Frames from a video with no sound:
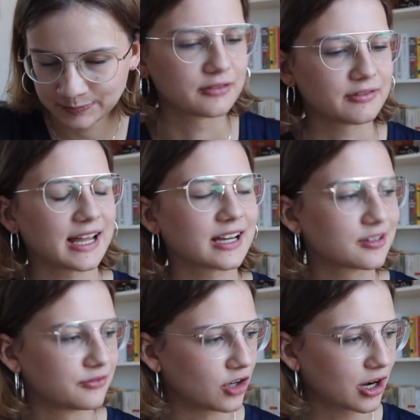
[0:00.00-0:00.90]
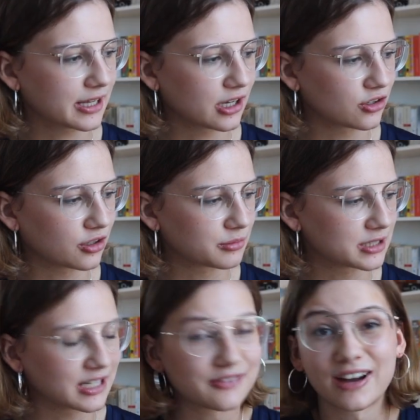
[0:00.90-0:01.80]
Vielleicht vlogge ich auch noch ein
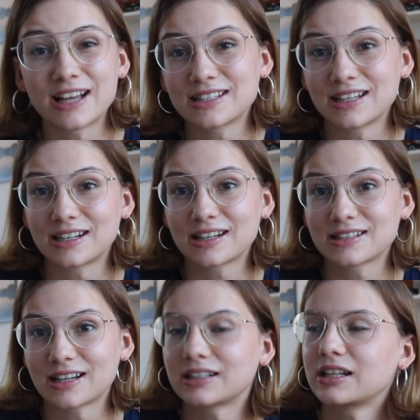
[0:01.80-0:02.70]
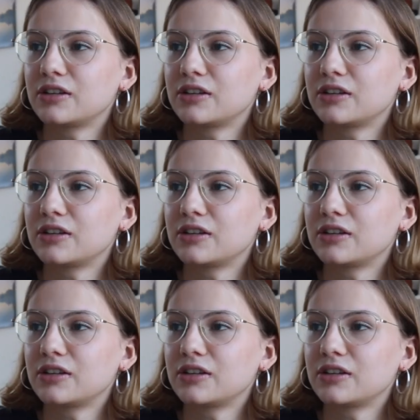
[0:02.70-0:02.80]
bisschen. Ich weiß es ehrlich gesagt nicht.